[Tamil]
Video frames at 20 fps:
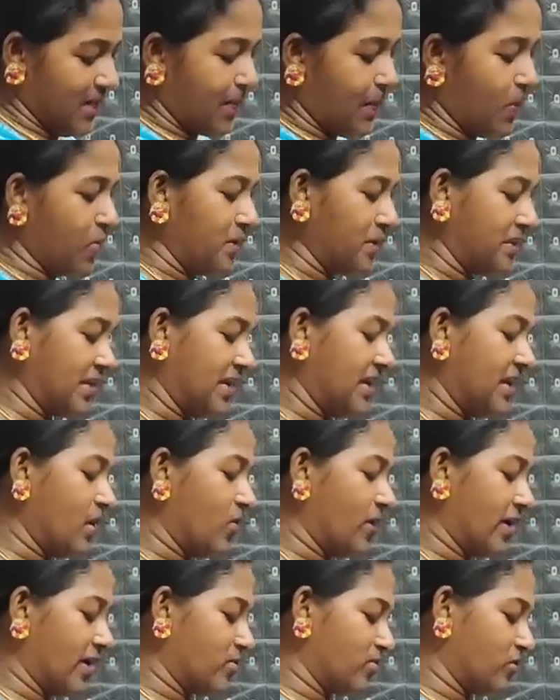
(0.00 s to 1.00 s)
எப்போவுமே
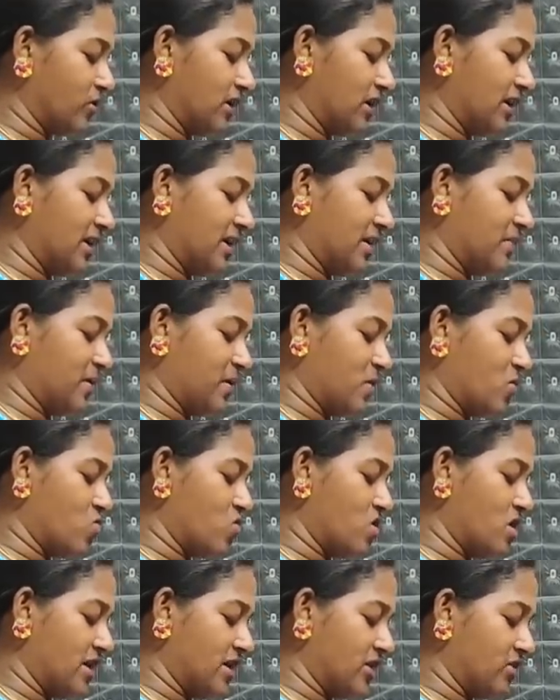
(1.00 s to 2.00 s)
தேங்காய் உடைக்கும் போதெல்லாம் நினைப்பேன்
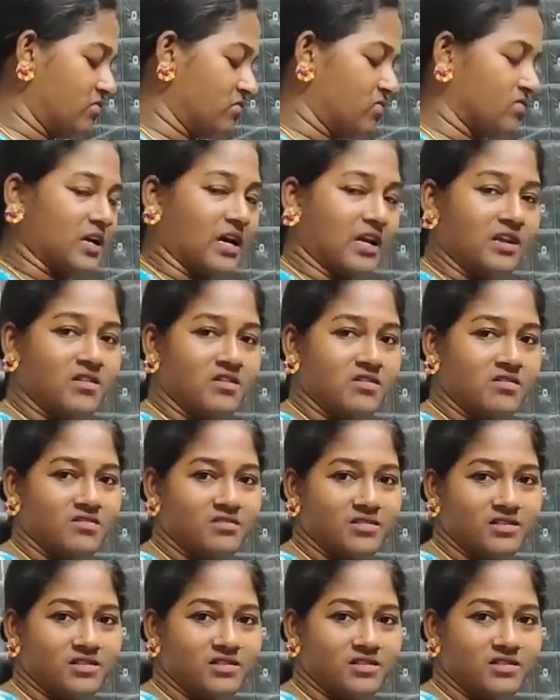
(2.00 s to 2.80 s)
உள்ளே எதுவும் கல்